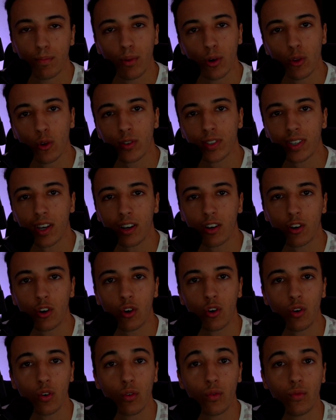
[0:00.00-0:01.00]
Pendant 5
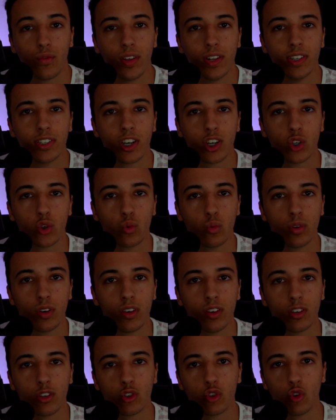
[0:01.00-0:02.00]
ans, Fils a
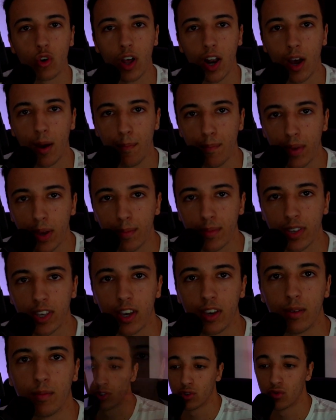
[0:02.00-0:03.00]
joué sur la même
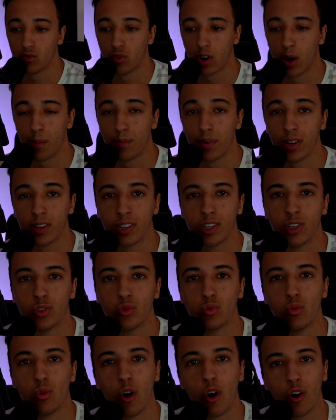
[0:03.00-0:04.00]
game. Je vous rappelle qu'il
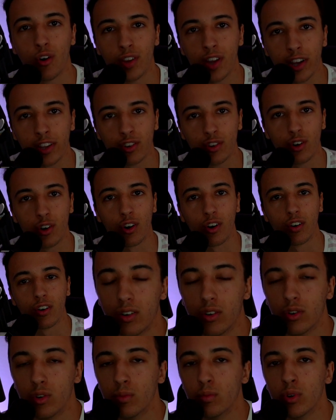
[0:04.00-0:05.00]
joue en hardcore.
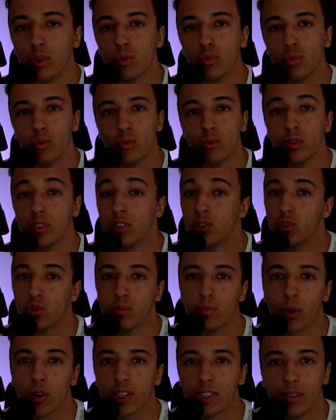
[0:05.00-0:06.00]
Le mode où si tu
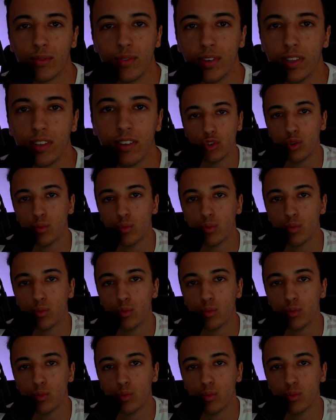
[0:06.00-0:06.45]
meurs, c'est fini.